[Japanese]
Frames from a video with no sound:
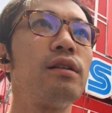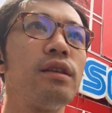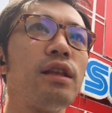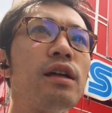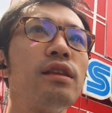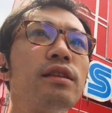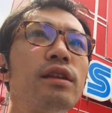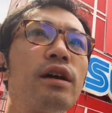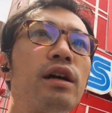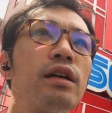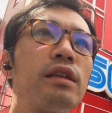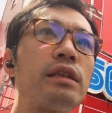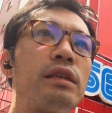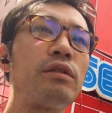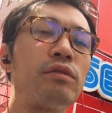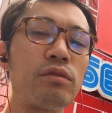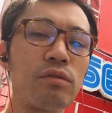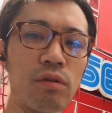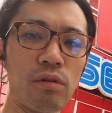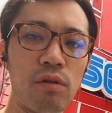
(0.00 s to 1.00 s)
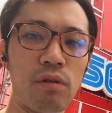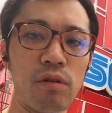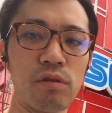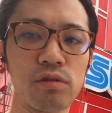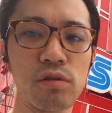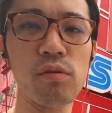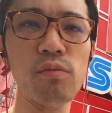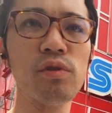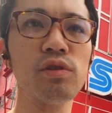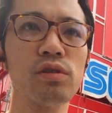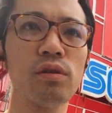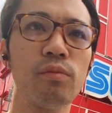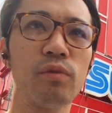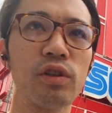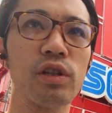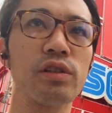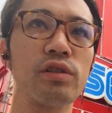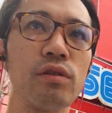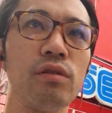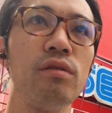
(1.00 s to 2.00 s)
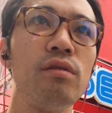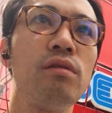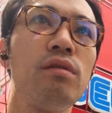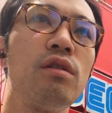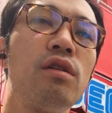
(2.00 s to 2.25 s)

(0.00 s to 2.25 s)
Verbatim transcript: なんでかっていうとそもそもですよ